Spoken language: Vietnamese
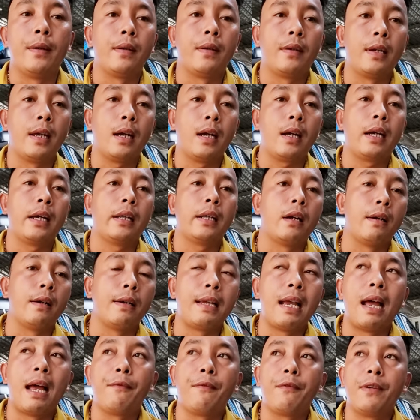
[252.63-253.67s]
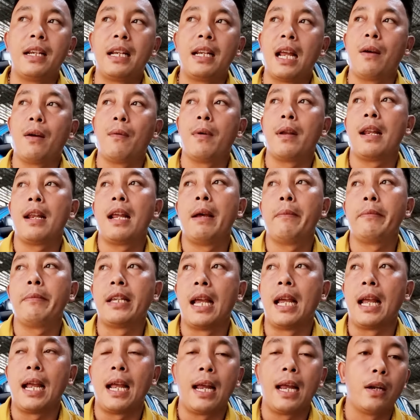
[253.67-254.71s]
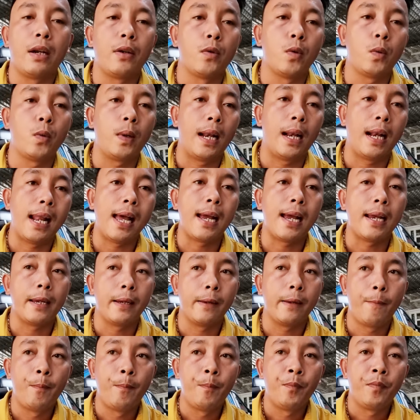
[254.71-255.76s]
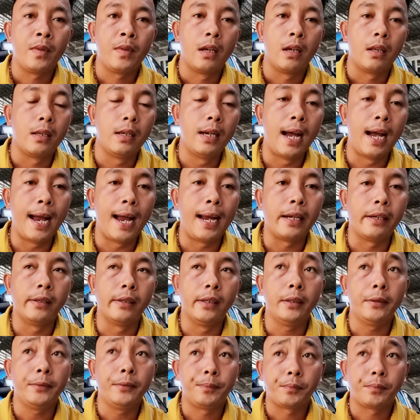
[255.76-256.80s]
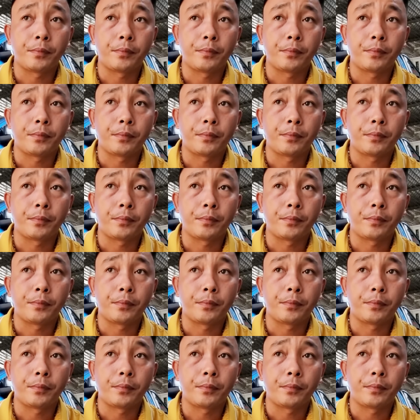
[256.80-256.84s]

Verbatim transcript: nhé cái thời gian phơi nắng của anh em sẽ rút ngắn lại thứ hai nữa